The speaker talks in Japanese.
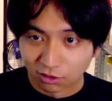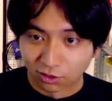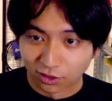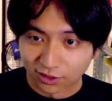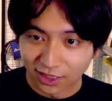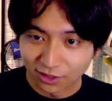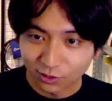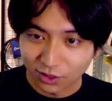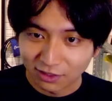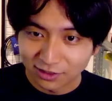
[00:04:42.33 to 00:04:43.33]
お前、参
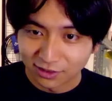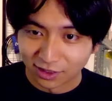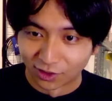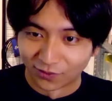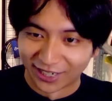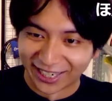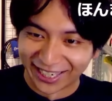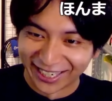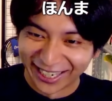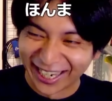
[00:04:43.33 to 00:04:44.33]
考が悪いやろ、お
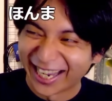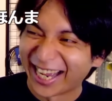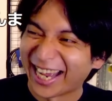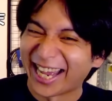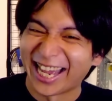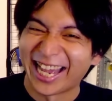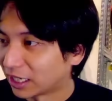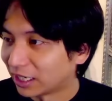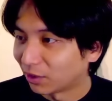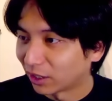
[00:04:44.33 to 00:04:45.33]
前。
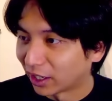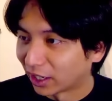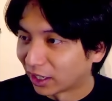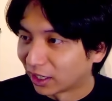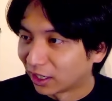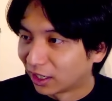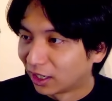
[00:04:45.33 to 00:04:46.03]
なんやこれ。